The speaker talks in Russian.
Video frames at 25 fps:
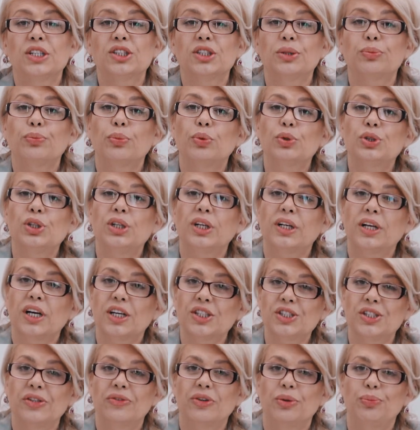даже после
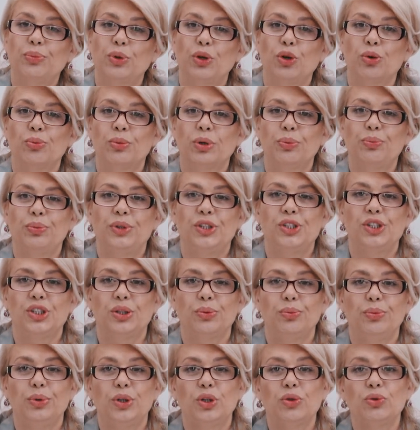каждого приема
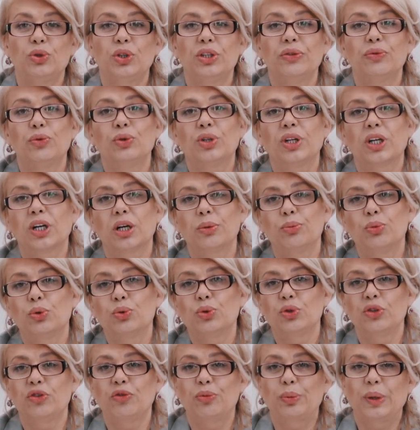пищи, берут его на
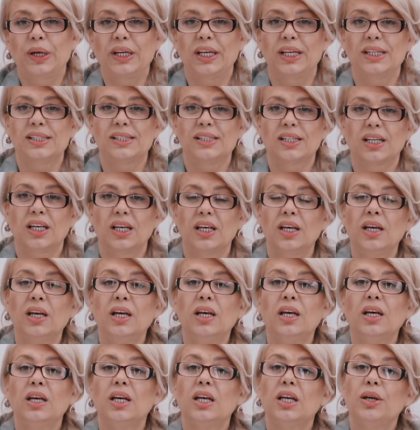работу и в поездке.
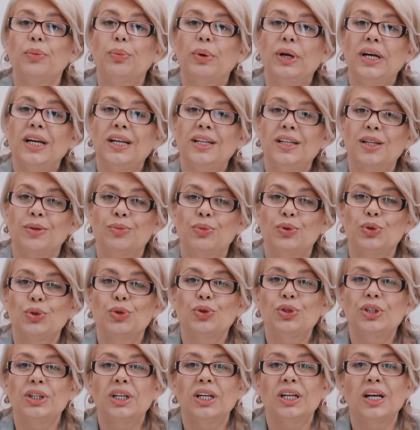И поэтому
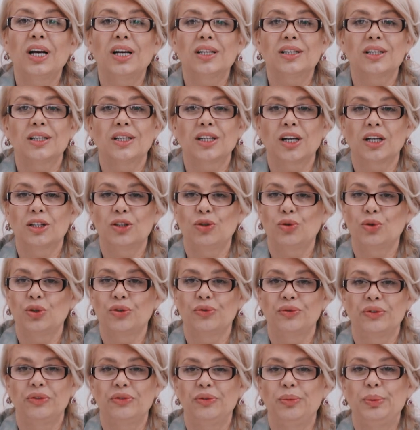тот ирригатор,
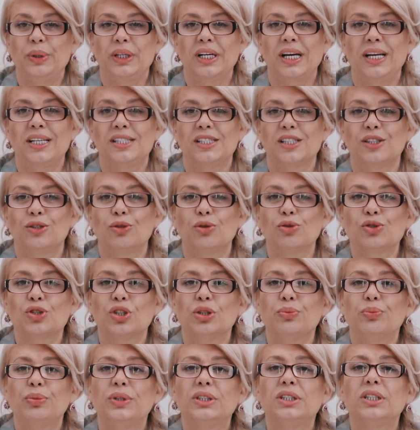который вы выбираете,
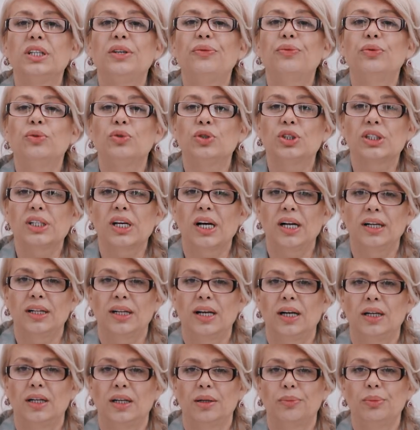должен быть и
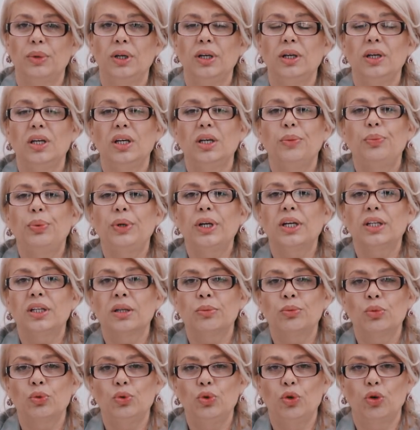функциональным, и при
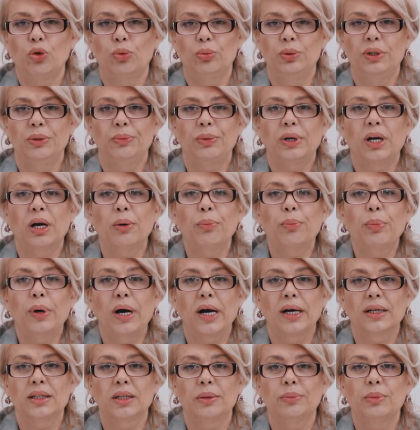этом удобным,
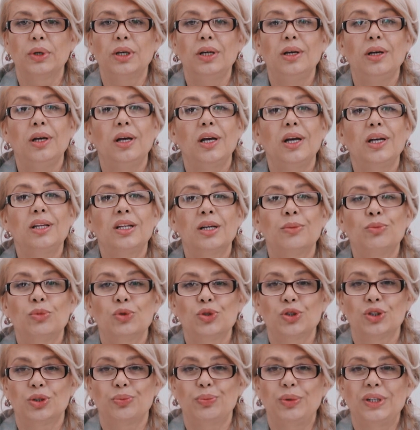компактным. Это
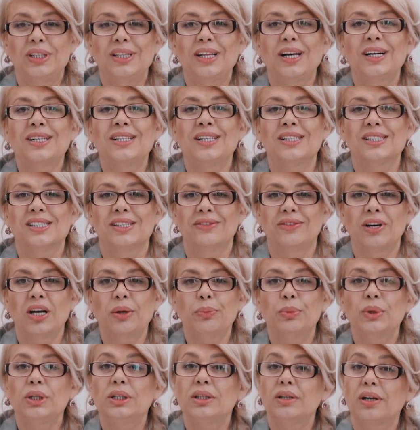может быть так
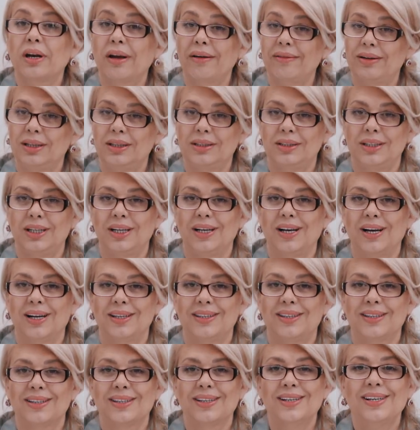называемый travel
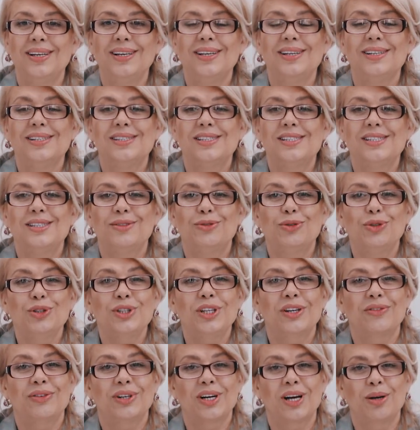ирригатор.
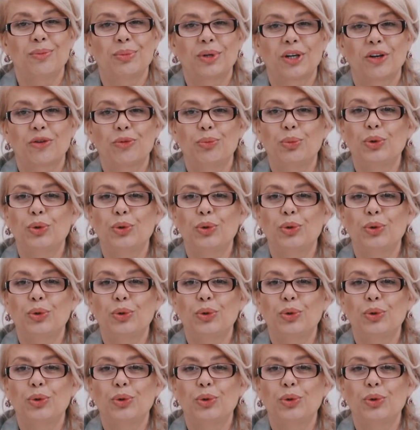Сегодня в рамках